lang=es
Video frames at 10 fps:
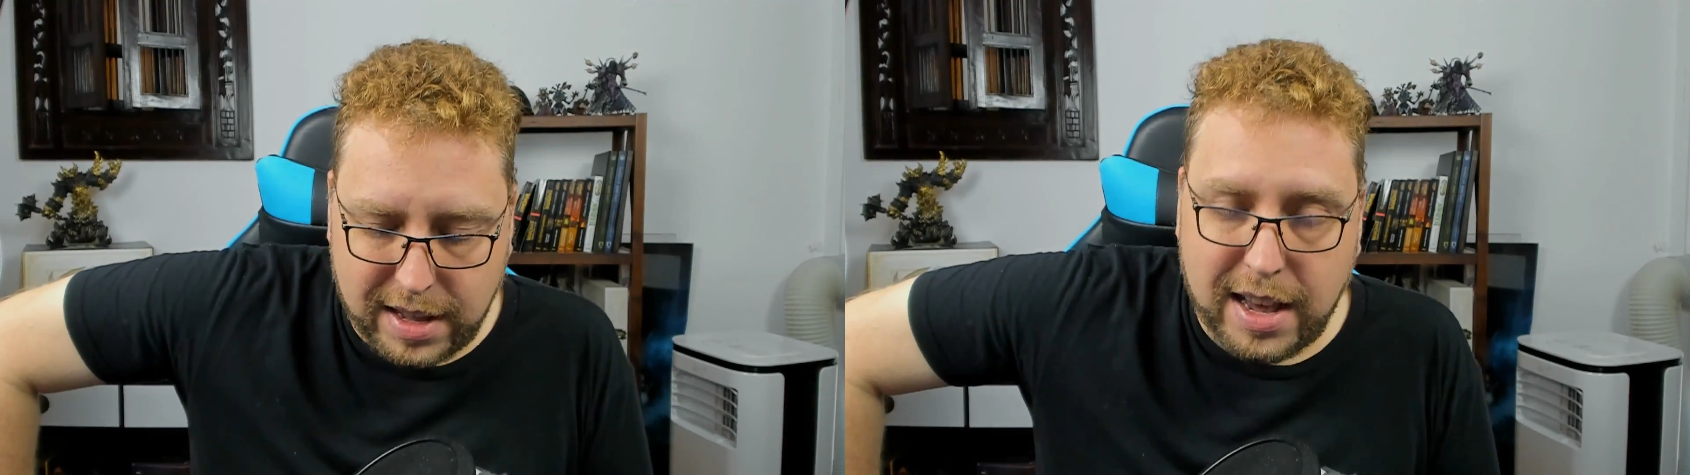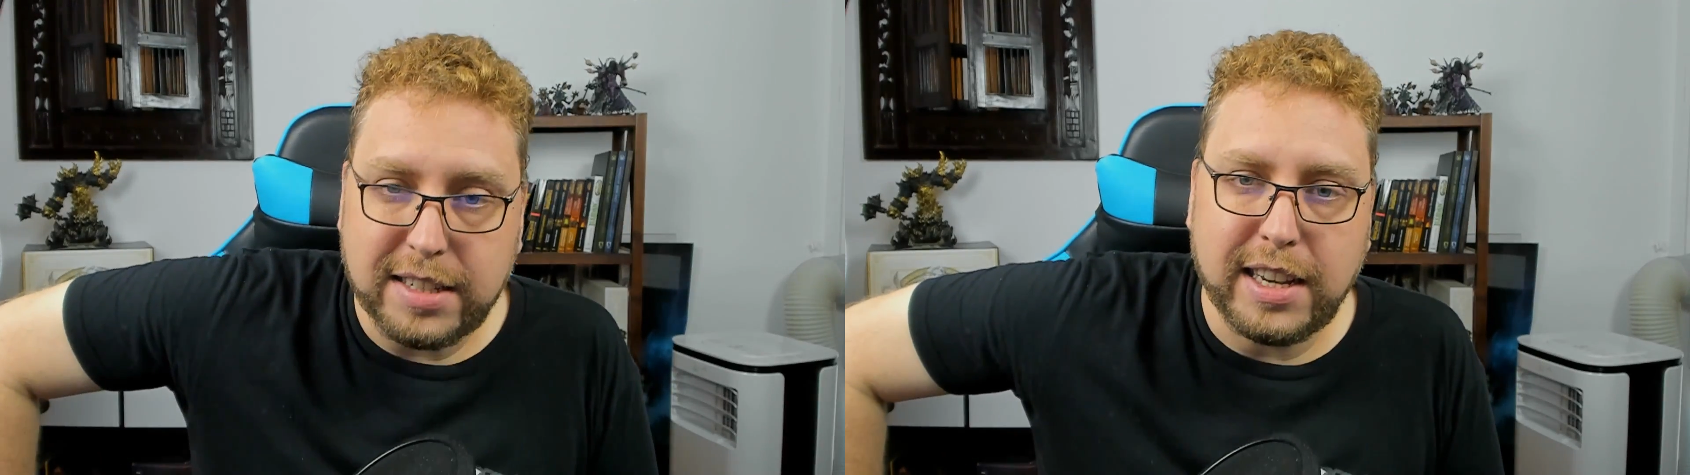
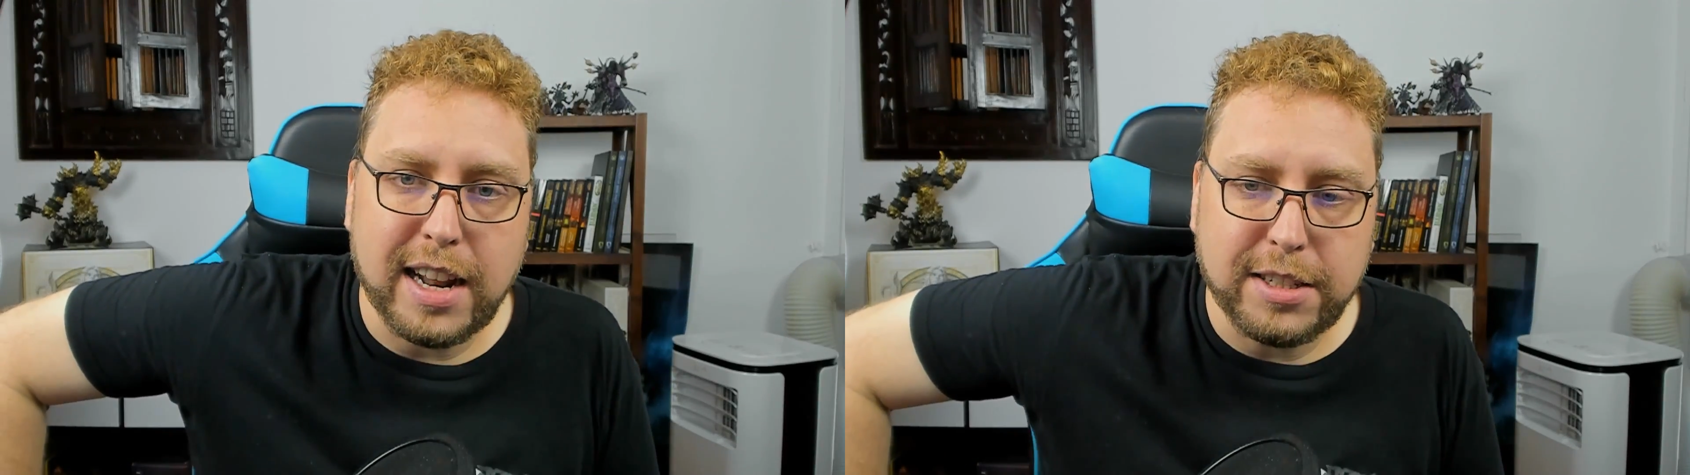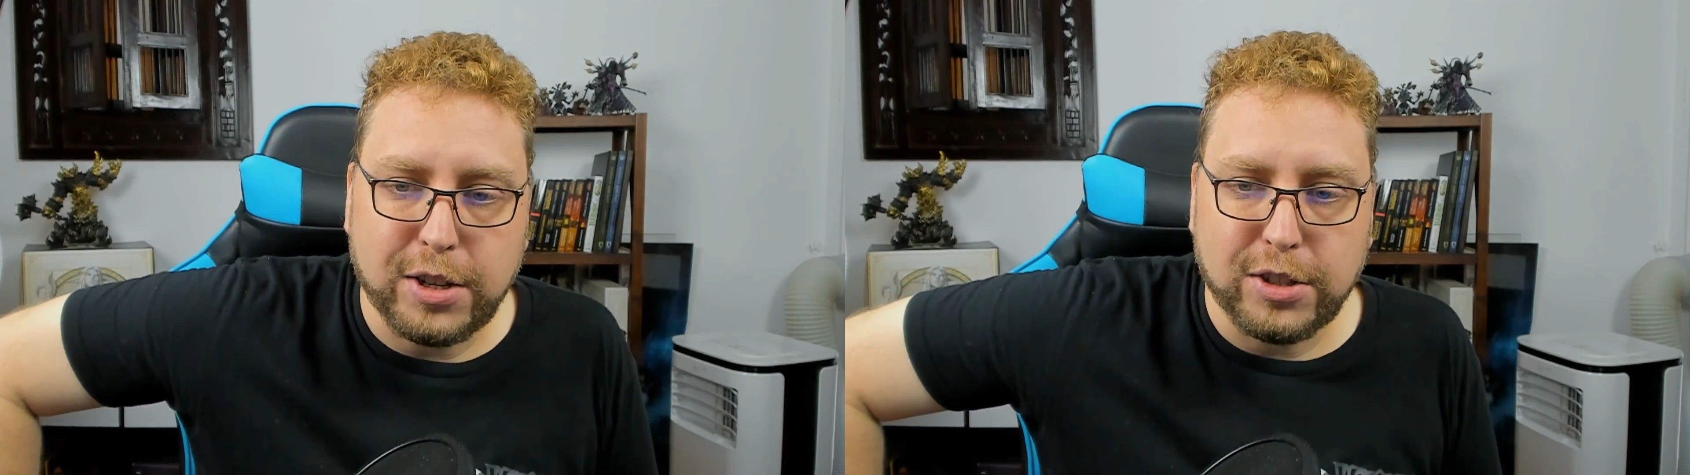Así que
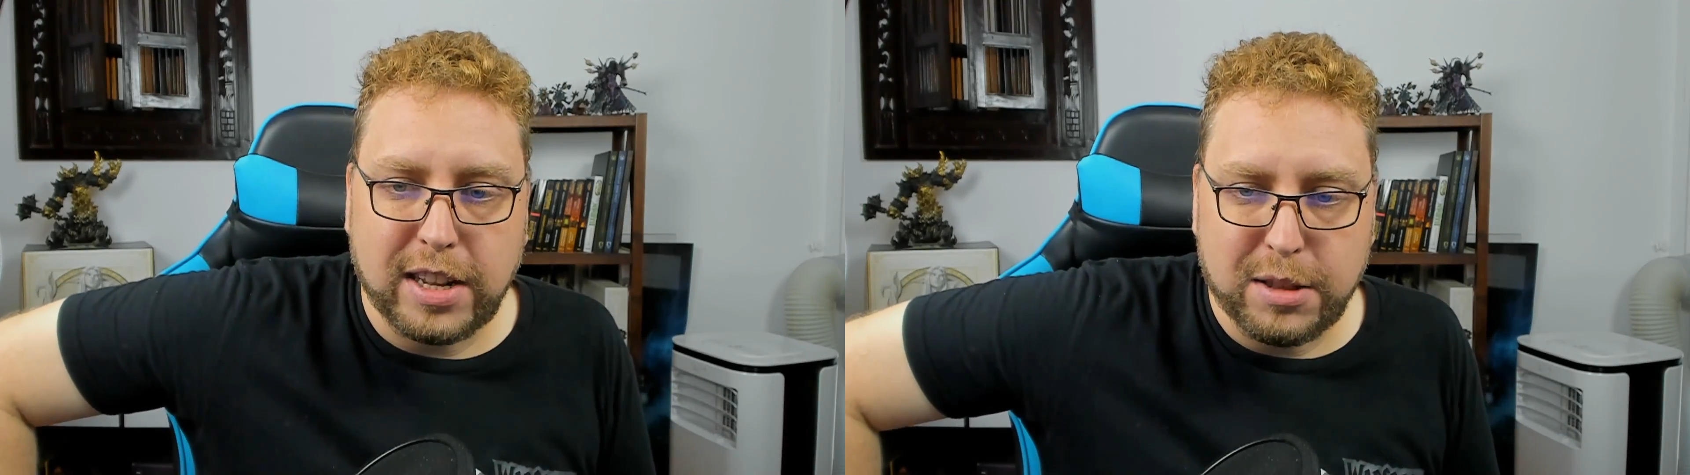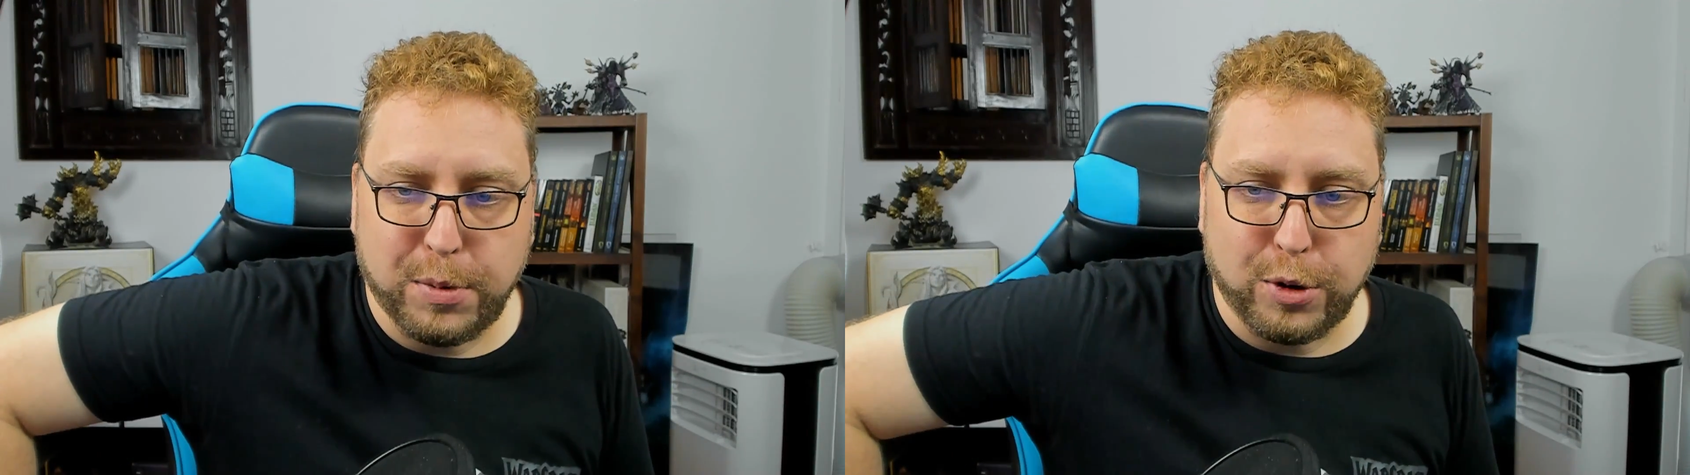nada chicos,
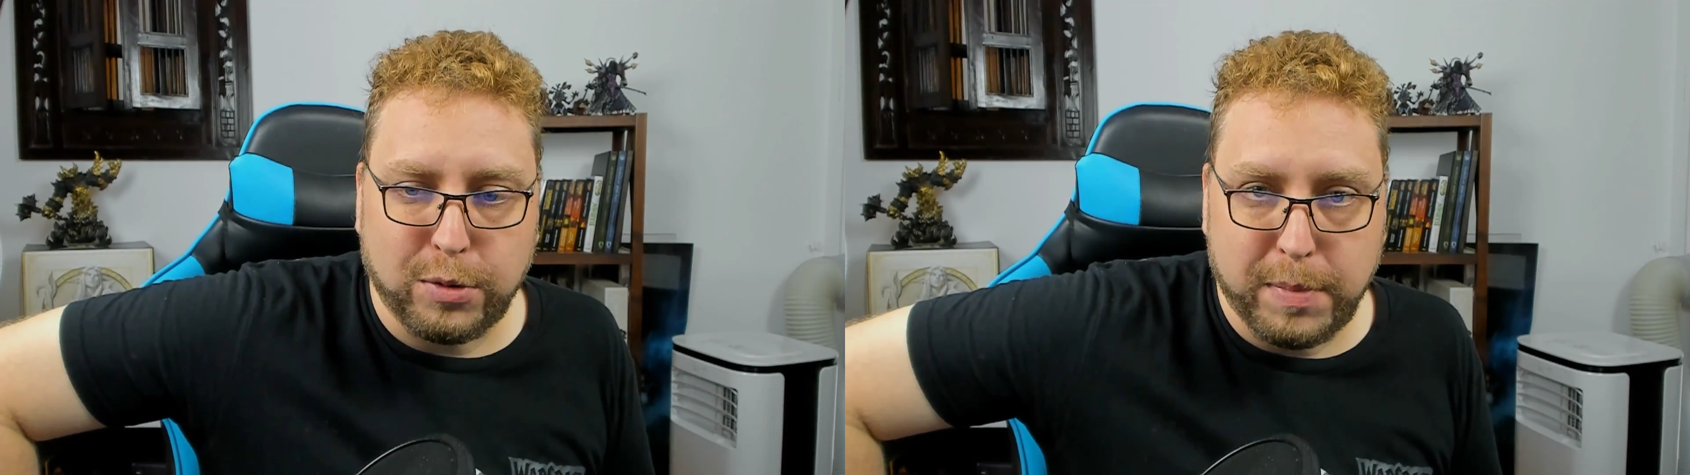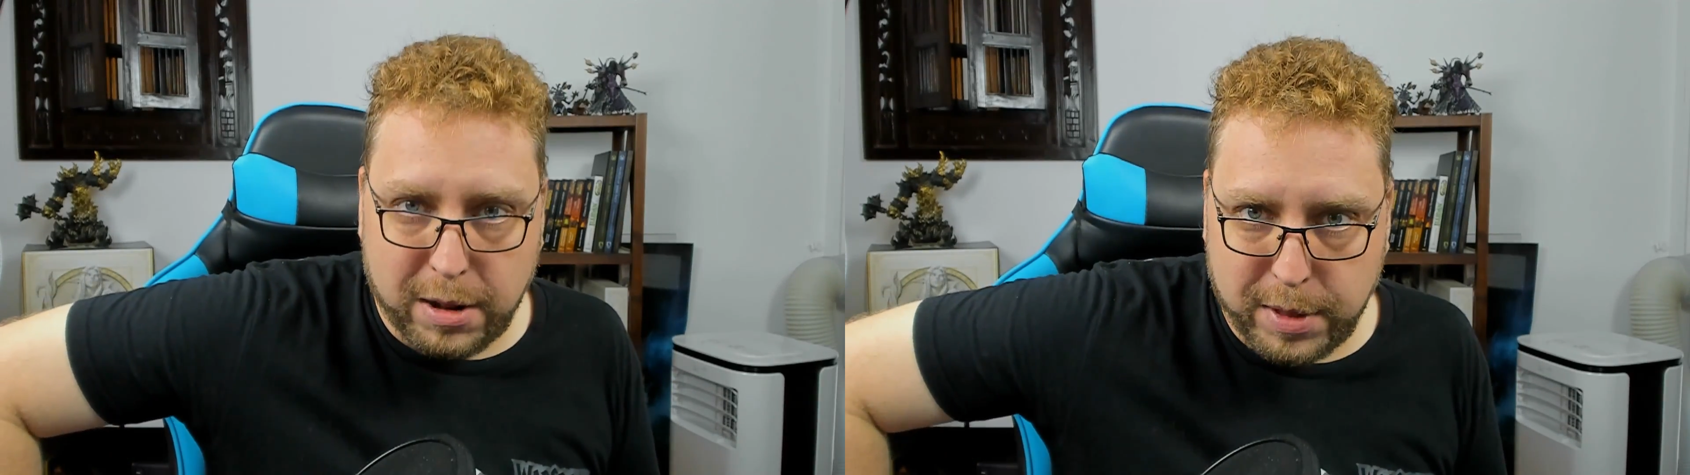gracias por
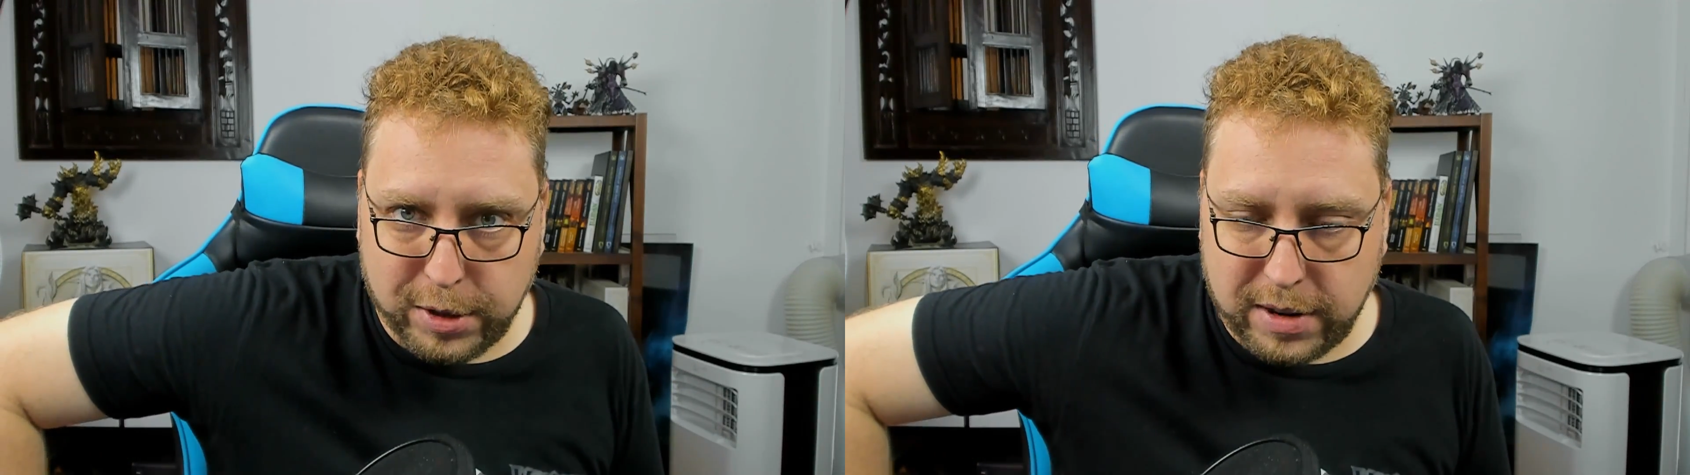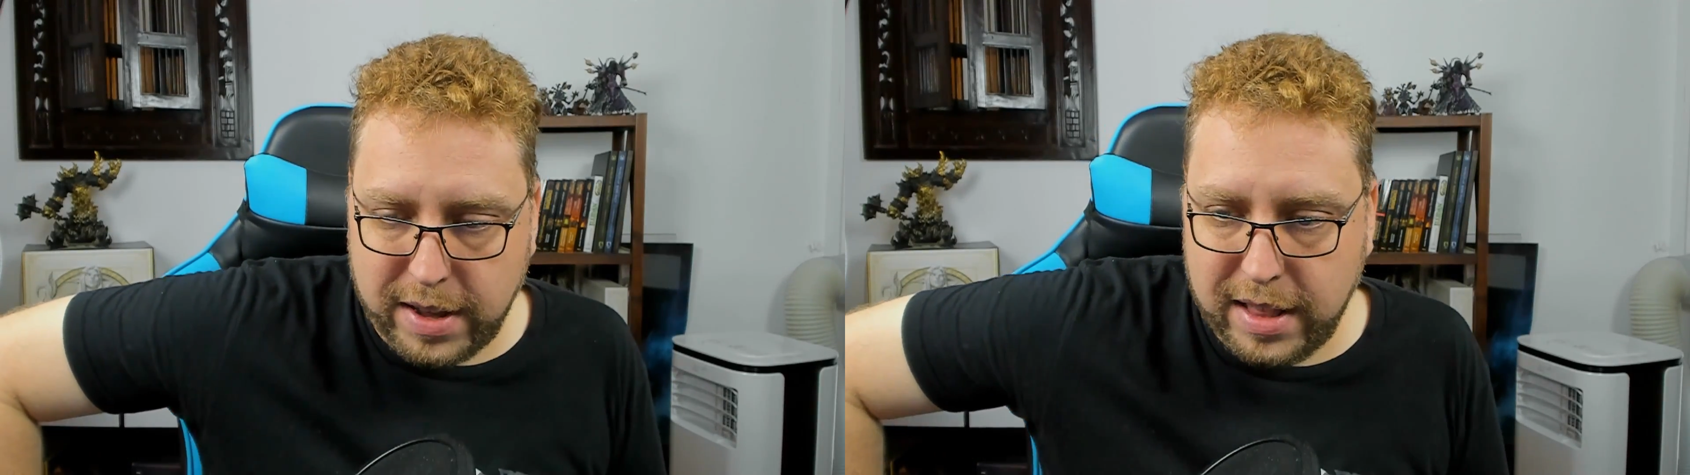ver el vídeo
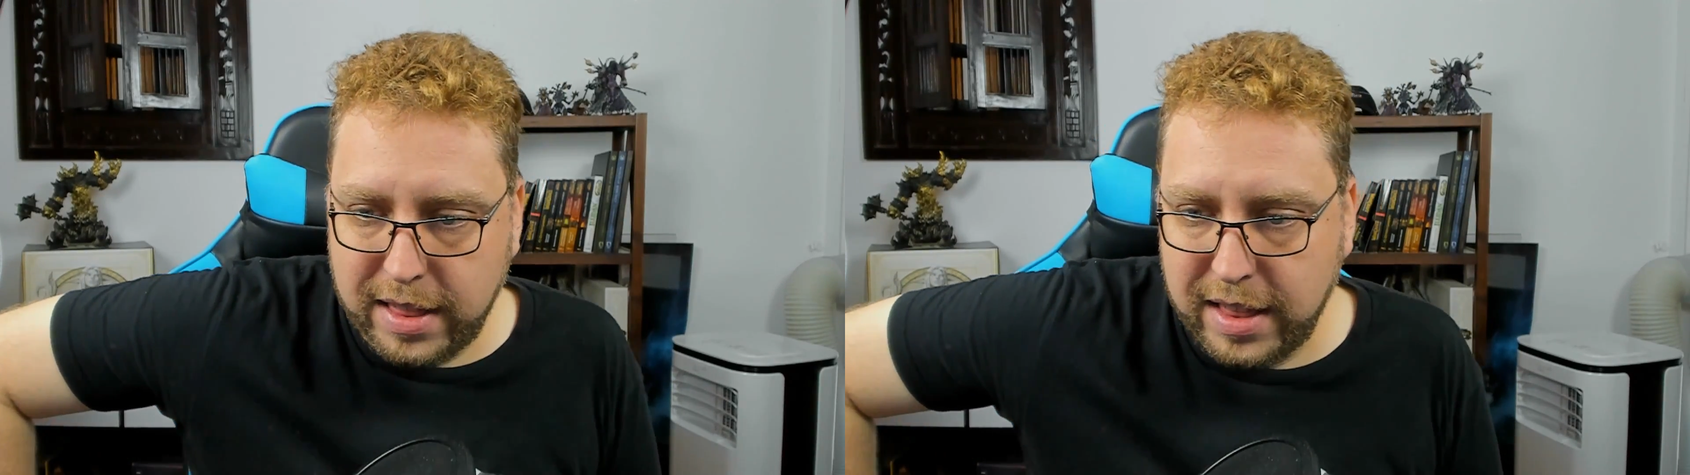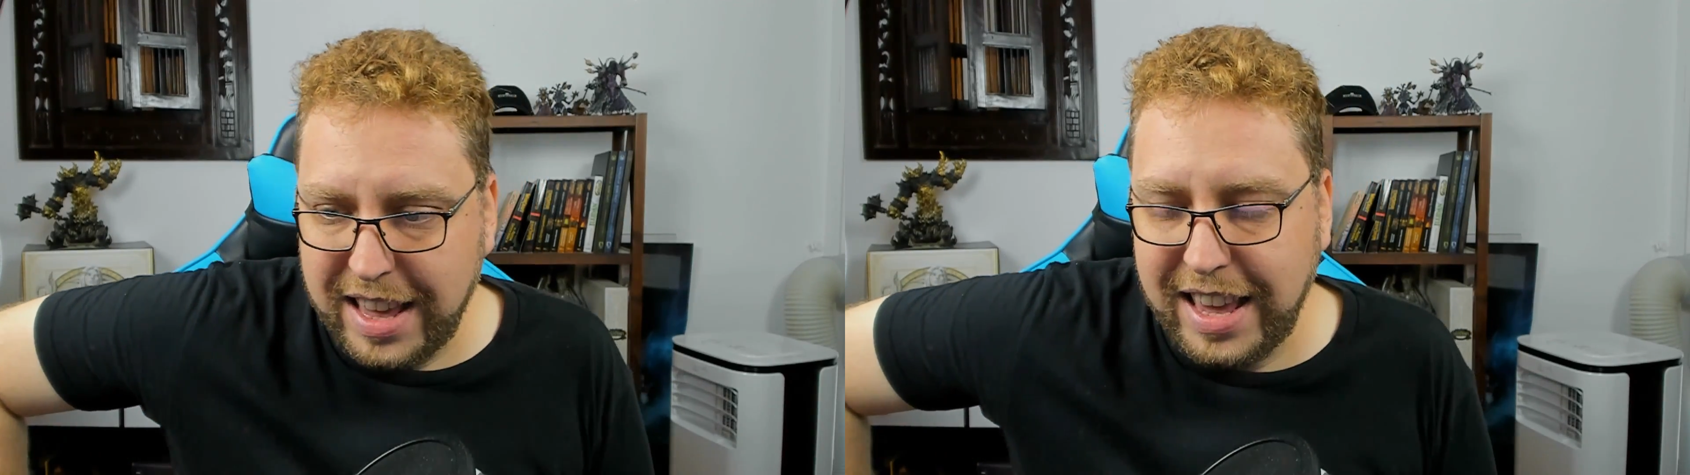otra vez